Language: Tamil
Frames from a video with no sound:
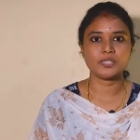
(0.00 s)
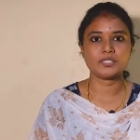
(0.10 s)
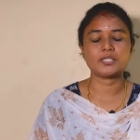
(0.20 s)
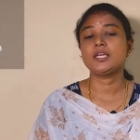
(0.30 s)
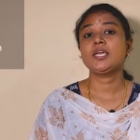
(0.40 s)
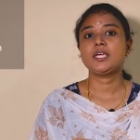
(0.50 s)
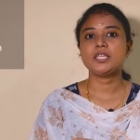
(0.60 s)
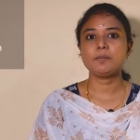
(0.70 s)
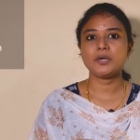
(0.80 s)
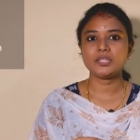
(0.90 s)
போயிடுச்சு
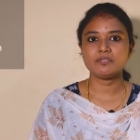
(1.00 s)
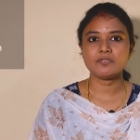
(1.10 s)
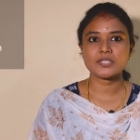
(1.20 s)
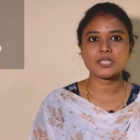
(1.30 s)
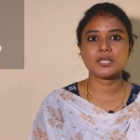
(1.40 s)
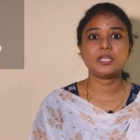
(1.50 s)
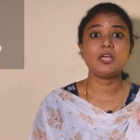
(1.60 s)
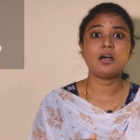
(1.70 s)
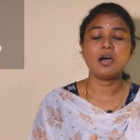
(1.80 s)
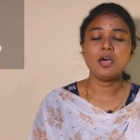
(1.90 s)
இதை பார்த்த விவசாயி
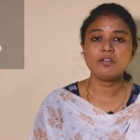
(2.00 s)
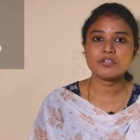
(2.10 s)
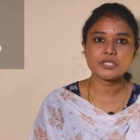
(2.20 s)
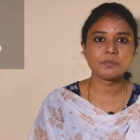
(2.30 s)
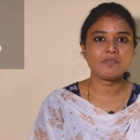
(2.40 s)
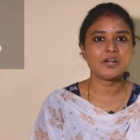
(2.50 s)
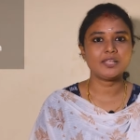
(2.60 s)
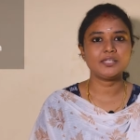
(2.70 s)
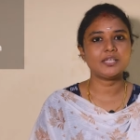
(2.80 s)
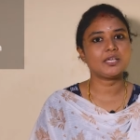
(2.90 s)
ஆறு வருஷமாக
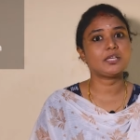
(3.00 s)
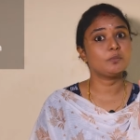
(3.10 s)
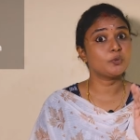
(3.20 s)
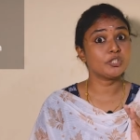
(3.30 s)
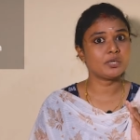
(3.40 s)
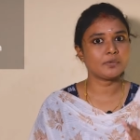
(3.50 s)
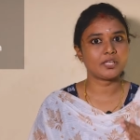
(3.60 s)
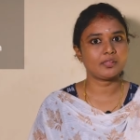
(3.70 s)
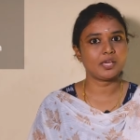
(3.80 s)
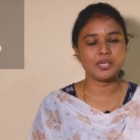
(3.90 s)
வளர்ந்து நிற்கிற முருங்கை
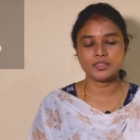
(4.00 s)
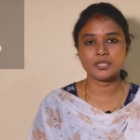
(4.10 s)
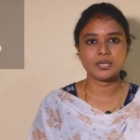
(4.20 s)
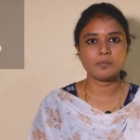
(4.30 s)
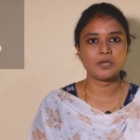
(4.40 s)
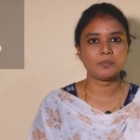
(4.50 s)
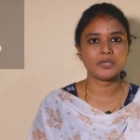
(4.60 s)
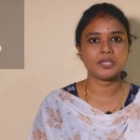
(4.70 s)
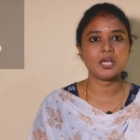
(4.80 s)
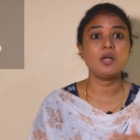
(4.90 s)
மரத்துக்கே இந்த நிலமை
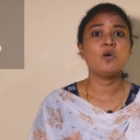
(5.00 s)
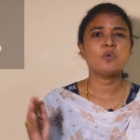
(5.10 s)
அப்படின்னா